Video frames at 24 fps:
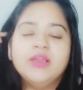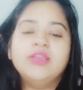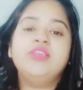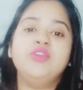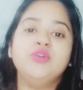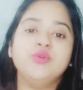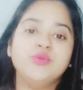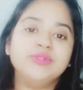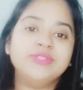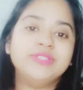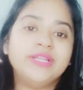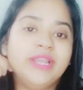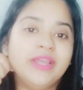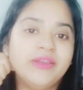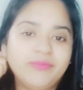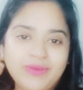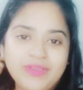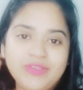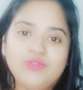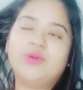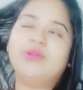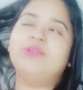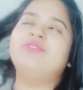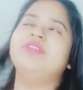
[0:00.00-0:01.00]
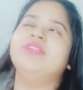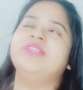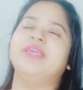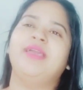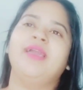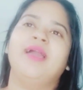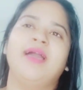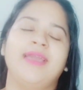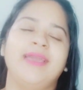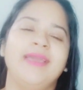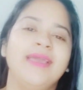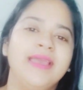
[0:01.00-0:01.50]
ह्यूज एंड हेवी ज्वेलरी
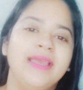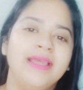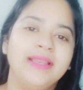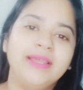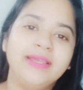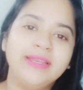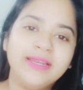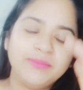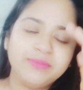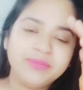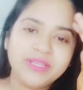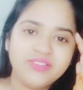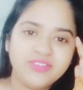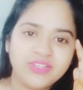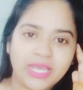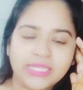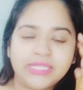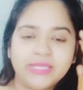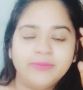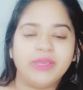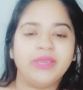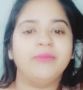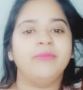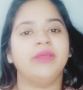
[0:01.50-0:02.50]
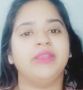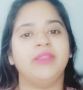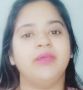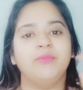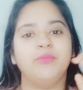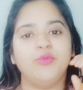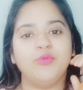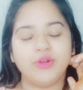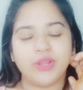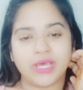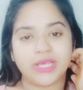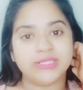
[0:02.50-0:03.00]
देखा है लेकिन अपनी शादी में मैंने
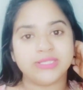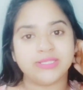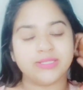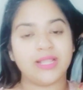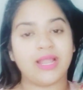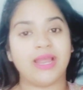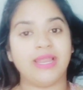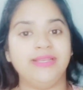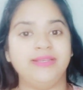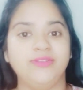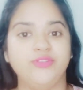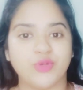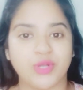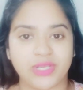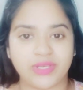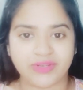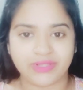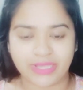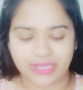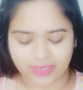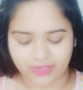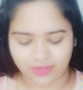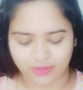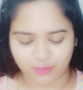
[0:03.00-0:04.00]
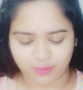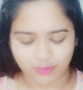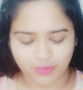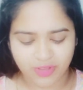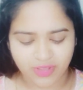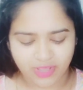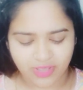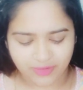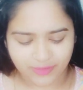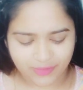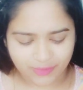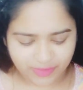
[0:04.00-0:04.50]
पूरा लाइट ज्वेलरी देखी हूँ
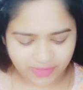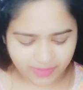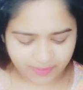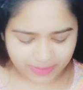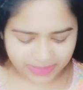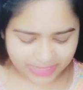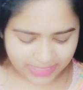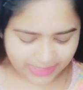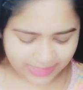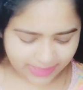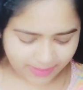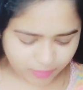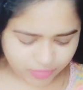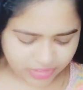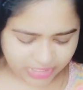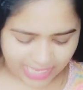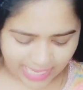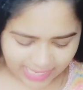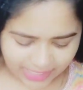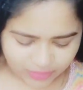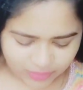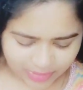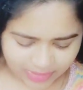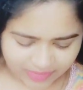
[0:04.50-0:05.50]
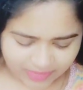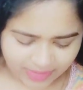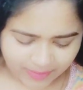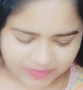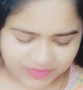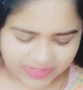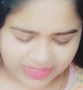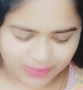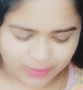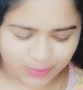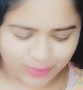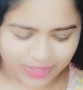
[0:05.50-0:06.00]
क्योंकि पता नहीं मुझे लाइट ज्वेलरी अब
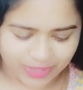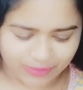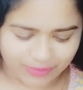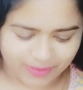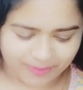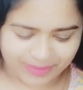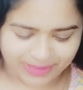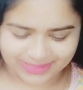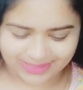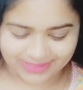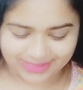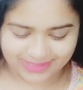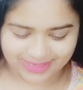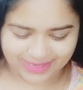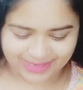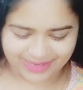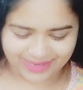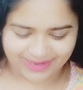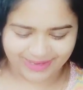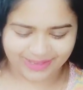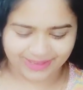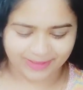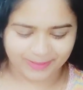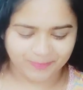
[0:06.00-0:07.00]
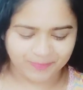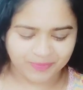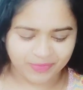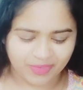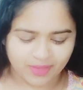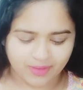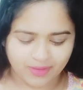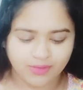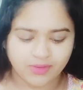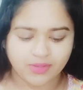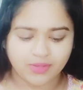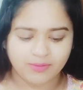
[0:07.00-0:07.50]
से थोड़ा थोड़ा पसंद आने लगे हैं
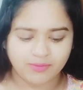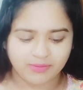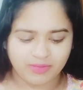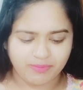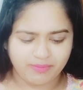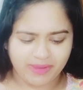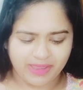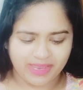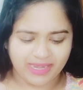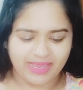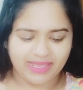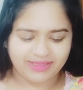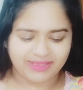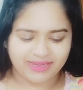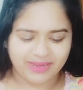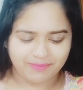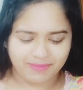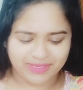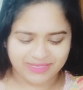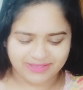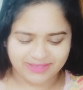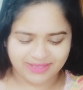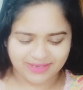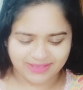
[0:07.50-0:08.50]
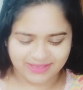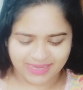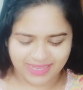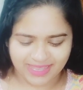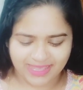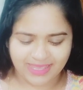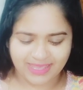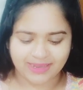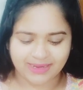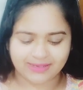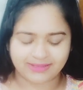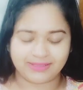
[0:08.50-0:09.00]
मैं पहले इतना पसंद
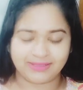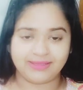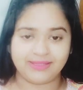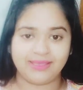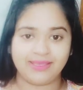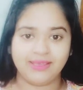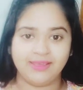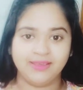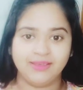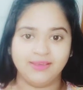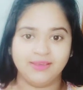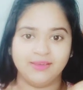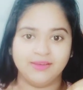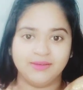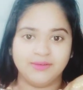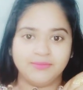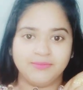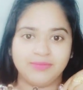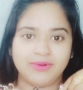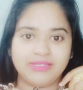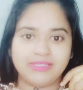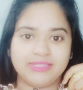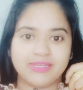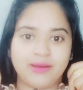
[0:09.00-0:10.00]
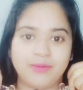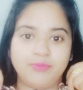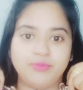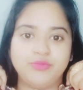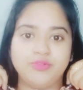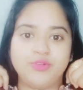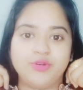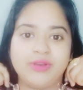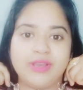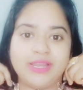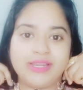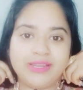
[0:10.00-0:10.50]
नहीं करती थी बट अब
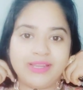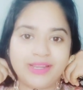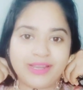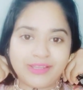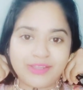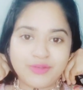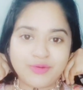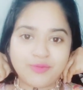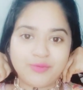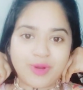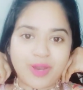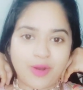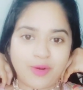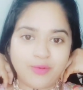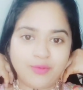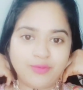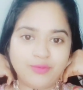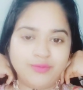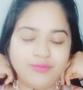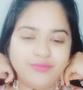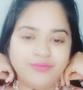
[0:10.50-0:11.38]
तो करने लगी हूँ वाओ